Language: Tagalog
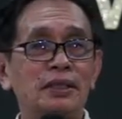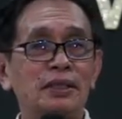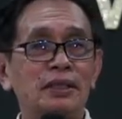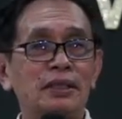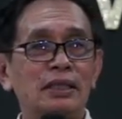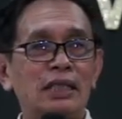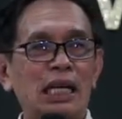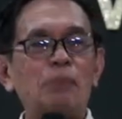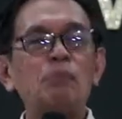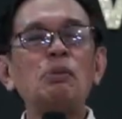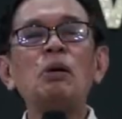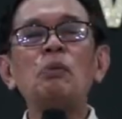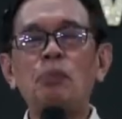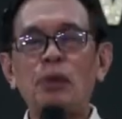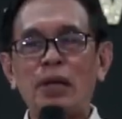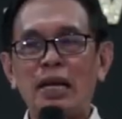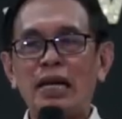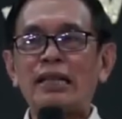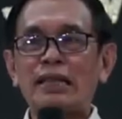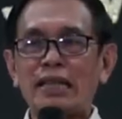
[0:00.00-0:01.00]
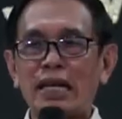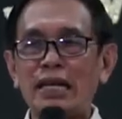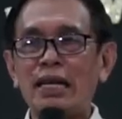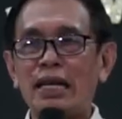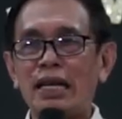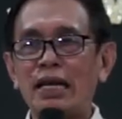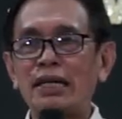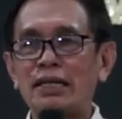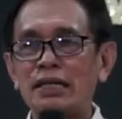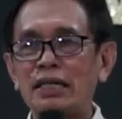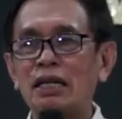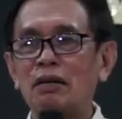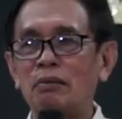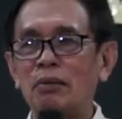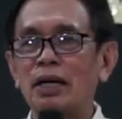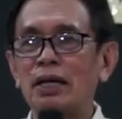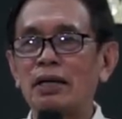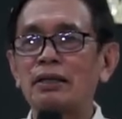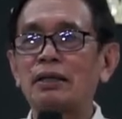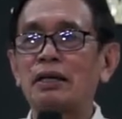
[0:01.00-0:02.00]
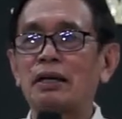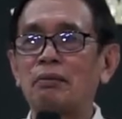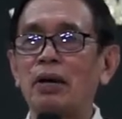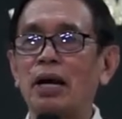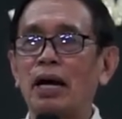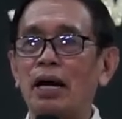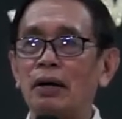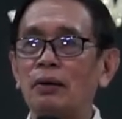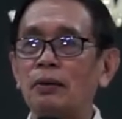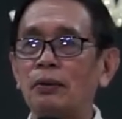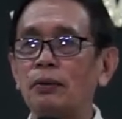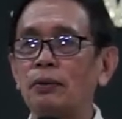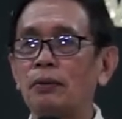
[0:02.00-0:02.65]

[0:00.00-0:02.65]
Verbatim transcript: Napipilitan lang siya magtrabaho.